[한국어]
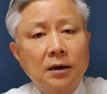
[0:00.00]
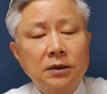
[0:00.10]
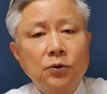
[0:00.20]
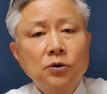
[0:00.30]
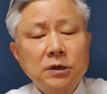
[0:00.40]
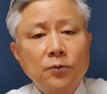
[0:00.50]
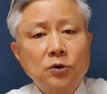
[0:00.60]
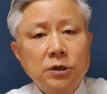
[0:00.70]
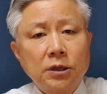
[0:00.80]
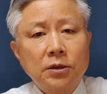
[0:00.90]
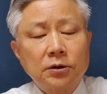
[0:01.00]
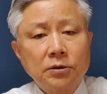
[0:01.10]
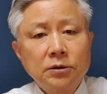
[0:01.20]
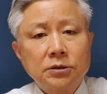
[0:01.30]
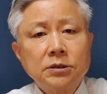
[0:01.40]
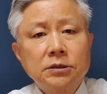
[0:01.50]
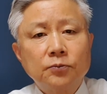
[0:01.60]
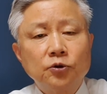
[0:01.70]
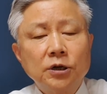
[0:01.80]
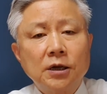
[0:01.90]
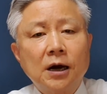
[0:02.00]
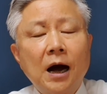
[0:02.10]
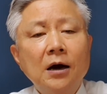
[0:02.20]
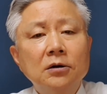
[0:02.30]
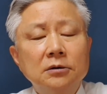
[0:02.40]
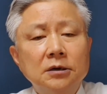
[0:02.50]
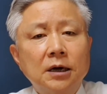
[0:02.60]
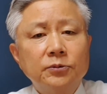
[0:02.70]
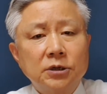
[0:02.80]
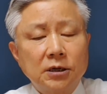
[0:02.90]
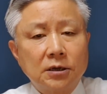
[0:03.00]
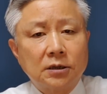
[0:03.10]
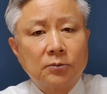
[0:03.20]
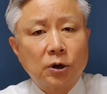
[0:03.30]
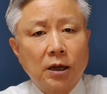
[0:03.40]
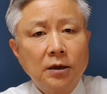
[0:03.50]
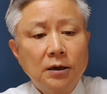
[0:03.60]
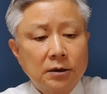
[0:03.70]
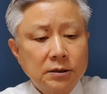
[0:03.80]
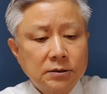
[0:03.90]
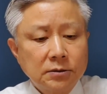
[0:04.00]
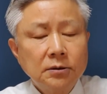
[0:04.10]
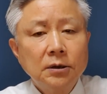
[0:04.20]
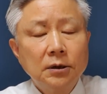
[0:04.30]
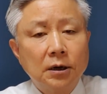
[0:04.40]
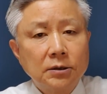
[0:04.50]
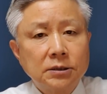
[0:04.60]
2030 세대들은 전체 분위기가 억압적이기 때문에 그래서 어,